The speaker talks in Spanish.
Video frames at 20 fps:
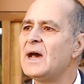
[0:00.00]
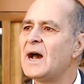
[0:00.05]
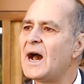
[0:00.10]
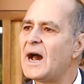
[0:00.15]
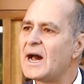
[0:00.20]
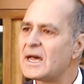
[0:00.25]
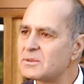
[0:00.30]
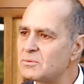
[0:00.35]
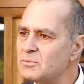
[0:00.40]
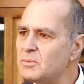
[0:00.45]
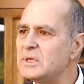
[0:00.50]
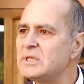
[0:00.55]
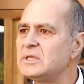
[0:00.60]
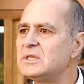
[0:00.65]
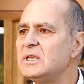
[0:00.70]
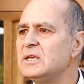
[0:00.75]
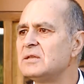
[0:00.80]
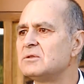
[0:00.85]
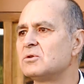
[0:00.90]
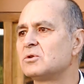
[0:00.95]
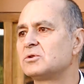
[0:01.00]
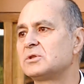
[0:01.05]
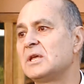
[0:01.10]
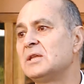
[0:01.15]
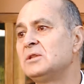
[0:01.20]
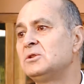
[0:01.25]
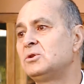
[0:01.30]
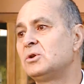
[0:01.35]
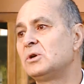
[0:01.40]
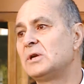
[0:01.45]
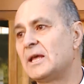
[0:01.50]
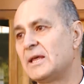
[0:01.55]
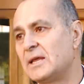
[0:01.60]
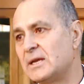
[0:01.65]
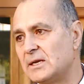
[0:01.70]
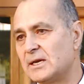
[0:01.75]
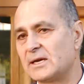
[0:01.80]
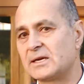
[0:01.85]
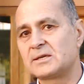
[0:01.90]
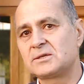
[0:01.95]
admitiendo tanto las
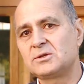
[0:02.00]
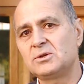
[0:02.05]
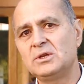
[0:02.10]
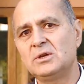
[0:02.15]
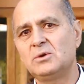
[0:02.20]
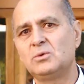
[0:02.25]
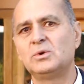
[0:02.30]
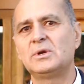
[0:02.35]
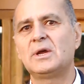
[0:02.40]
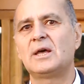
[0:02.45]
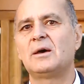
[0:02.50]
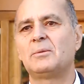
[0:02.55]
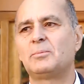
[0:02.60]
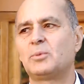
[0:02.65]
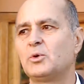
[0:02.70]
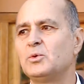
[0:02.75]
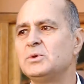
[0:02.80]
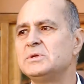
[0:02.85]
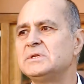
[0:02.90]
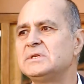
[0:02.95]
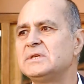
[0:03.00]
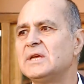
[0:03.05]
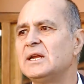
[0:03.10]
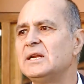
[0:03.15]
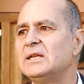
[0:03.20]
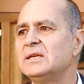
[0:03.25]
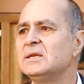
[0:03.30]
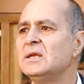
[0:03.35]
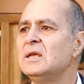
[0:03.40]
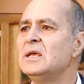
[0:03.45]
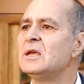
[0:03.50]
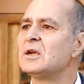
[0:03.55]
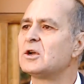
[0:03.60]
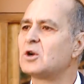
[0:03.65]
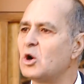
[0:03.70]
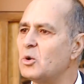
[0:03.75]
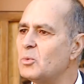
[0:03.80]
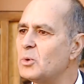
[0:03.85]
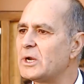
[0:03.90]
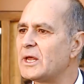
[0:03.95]
declaraciones juradas provinciales
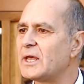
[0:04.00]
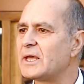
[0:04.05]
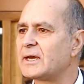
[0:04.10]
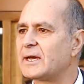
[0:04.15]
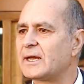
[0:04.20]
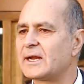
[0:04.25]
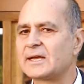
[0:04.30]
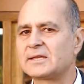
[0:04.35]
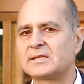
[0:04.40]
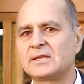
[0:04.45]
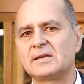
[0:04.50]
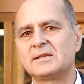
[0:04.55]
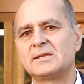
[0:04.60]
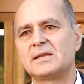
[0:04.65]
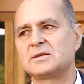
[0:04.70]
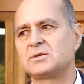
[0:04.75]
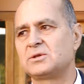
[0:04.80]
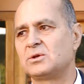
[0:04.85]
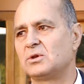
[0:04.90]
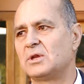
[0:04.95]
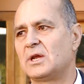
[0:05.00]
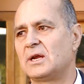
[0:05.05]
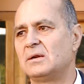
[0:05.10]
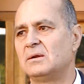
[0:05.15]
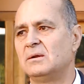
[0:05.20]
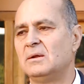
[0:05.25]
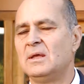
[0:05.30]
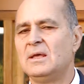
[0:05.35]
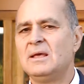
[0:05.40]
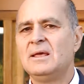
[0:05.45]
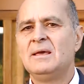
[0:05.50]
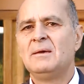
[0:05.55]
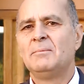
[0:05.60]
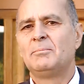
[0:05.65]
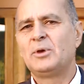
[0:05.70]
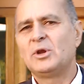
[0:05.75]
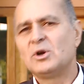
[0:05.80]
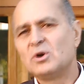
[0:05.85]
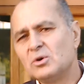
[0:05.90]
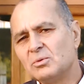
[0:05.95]
como la de carácter nacional.
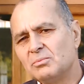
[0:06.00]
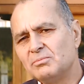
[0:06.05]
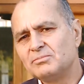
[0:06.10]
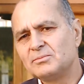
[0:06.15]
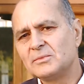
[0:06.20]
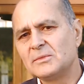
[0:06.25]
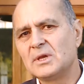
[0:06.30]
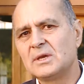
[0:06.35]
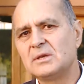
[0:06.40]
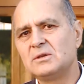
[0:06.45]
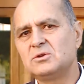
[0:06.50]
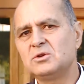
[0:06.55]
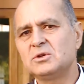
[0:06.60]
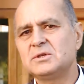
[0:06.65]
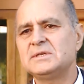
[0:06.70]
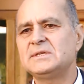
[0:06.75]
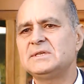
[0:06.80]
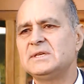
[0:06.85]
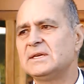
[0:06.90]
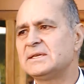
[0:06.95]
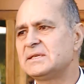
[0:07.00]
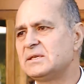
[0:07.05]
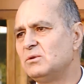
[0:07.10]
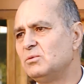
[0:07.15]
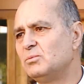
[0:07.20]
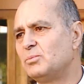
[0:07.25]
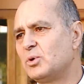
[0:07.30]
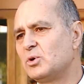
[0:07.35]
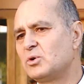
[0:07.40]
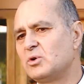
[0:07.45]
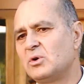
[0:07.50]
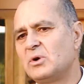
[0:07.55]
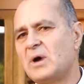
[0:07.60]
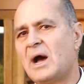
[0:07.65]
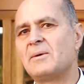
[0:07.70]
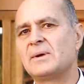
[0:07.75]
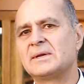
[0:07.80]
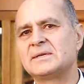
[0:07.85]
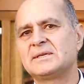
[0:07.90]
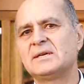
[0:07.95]
Pero yo quisiera hacer un poco,
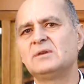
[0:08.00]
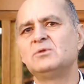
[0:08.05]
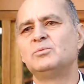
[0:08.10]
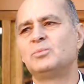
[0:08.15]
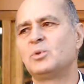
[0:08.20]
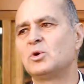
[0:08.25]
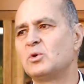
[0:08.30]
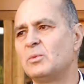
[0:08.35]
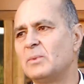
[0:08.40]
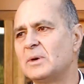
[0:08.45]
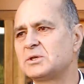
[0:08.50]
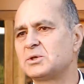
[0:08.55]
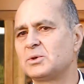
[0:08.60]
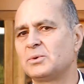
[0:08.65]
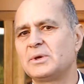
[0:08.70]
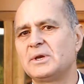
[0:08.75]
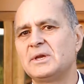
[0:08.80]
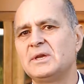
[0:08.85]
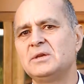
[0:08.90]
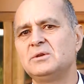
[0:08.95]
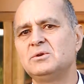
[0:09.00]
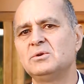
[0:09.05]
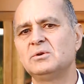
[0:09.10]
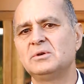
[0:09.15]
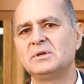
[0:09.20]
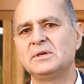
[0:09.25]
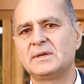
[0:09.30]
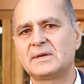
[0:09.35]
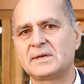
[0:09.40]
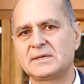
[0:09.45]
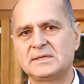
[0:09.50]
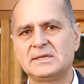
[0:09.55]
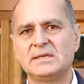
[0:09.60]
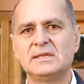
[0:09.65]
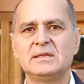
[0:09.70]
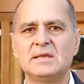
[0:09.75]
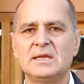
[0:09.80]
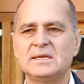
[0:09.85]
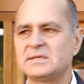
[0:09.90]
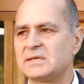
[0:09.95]
avanzar un poco más sobre ello y
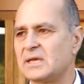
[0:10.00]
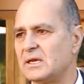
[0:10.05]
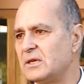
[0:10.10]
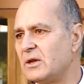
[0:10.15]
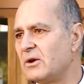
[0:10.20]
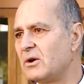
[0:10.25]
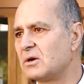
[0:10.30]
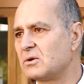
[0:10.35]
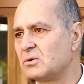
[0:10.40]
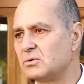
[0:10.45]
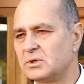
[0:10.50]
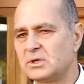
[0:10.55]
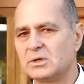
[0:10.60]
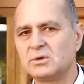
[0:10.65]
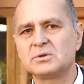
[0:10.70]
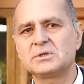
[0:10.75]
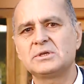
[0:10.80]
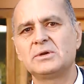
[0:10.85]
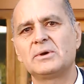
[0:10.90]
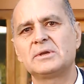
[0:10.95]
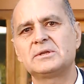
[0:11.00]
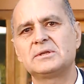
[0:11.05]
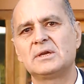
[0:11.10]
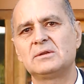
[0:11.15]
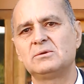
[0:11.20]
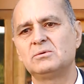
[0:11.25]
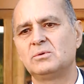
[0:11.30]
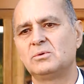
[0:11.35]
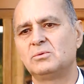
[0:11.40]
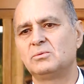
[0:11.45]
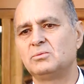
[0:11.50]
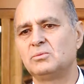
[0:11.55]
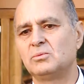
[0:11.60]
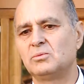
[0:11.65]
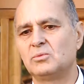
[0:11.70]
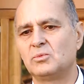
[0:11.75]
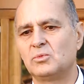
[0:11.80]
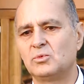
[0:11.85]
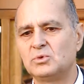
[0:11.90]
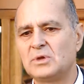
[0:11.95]
recién ensayaba contigo, Sebastián,
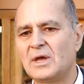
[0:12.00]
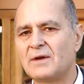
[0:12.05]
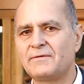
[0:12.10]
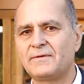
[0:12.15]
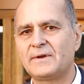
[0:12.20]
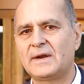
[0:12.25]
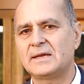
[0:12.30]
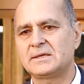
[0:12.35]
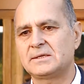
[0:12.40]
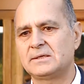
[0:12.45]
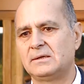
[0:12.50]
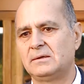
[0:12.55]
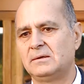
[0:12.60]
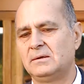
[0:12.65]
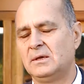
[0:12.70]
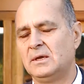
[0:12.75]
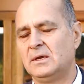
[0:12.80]
una frase.